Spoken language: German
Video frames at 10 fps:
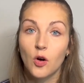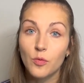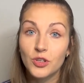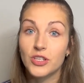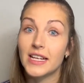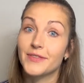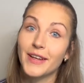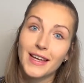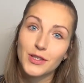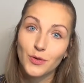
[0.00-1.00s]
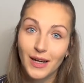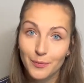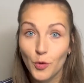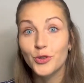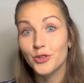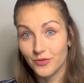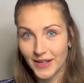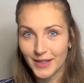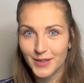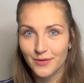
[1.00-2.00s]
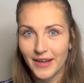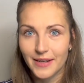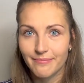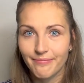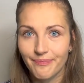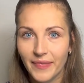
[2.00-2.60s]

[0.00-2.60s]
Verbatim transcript: um Geschlechtsverkehr zu haben und schwanger zu werden.